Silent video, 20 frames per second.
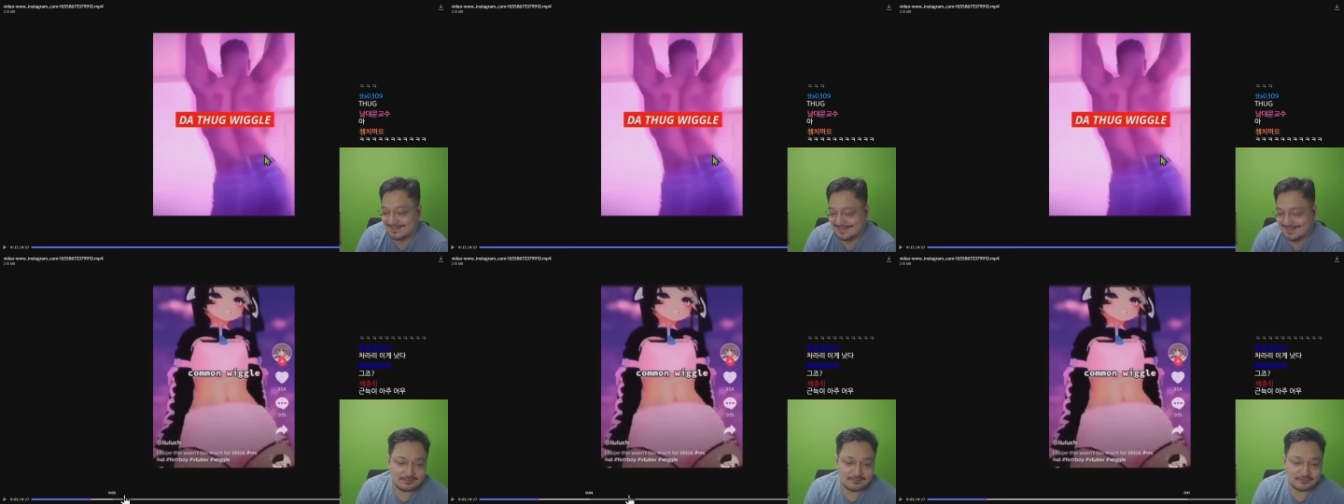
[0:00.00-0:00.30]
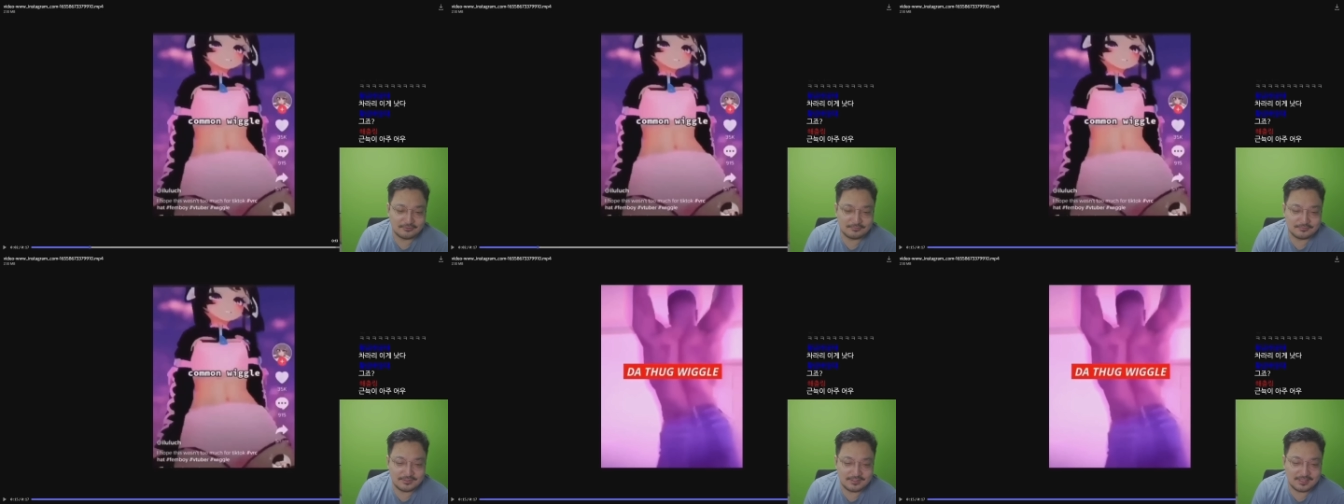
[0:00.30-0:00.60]

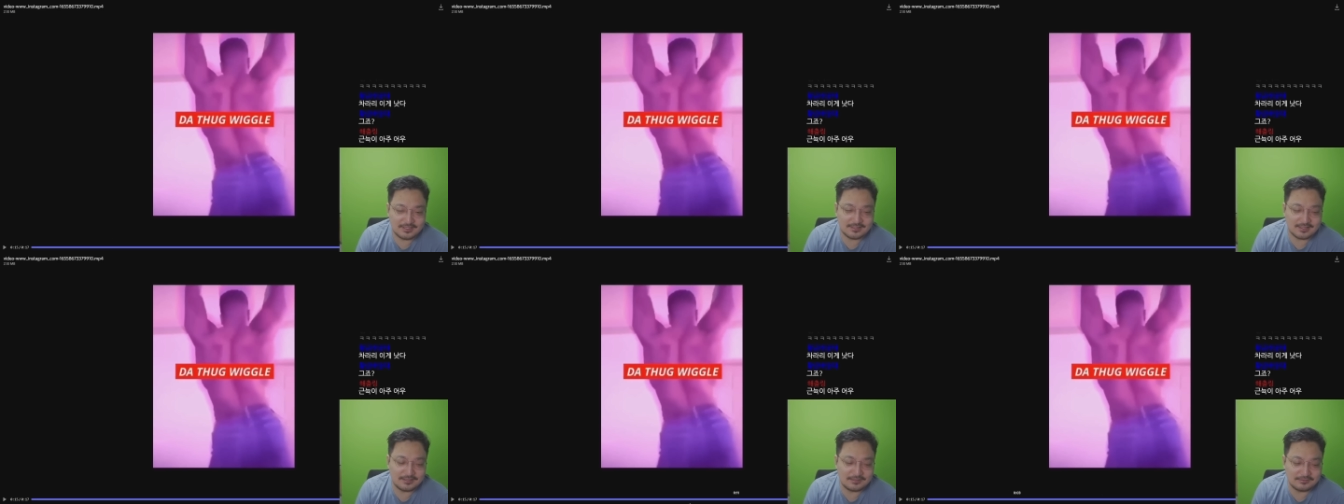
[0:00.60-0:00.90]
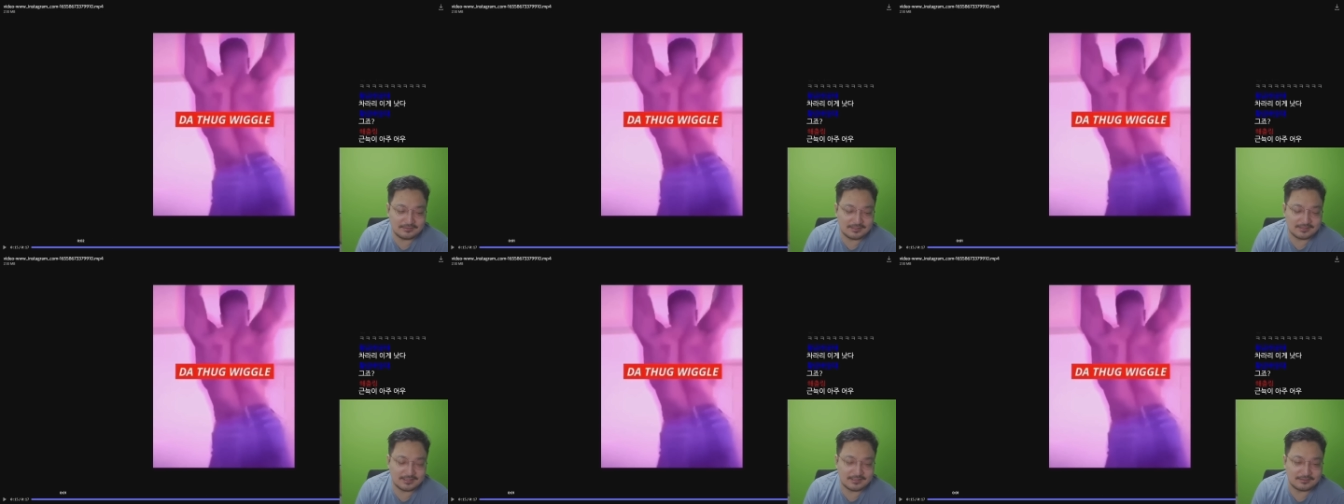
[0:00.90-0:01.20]
여러분 이게 나요?
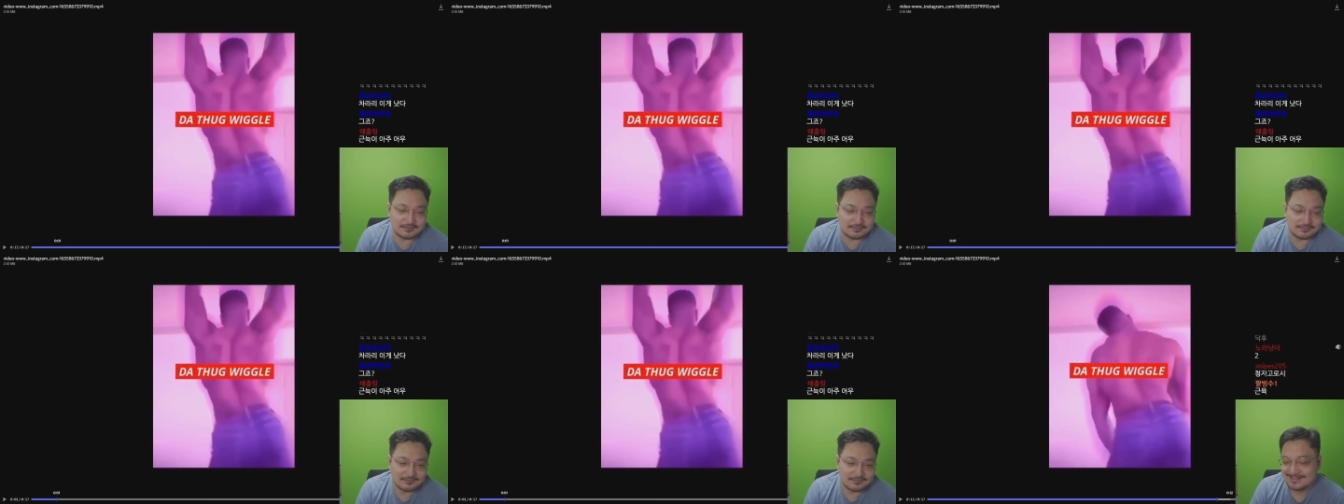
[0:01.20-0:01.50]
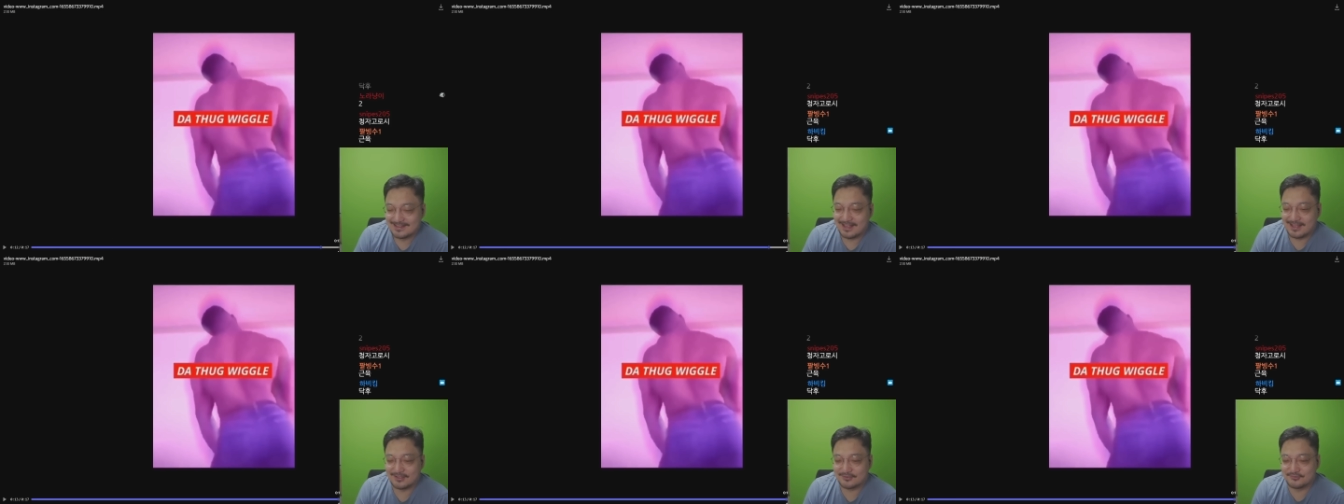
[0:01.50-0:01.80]
이게 나요?
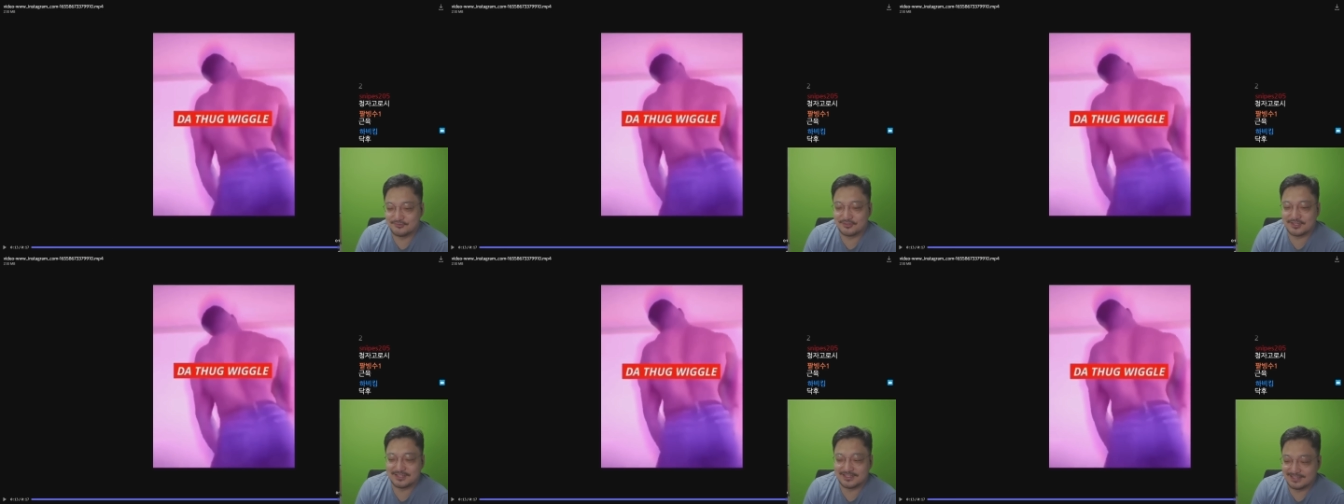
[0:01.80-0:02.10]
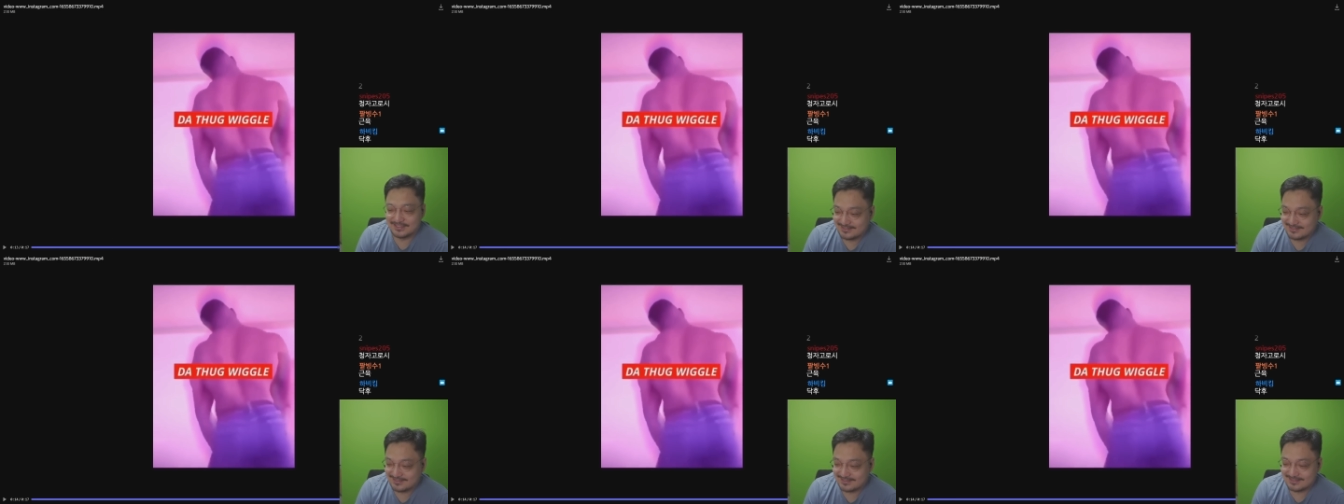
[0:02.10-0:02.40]
아, 근육이나?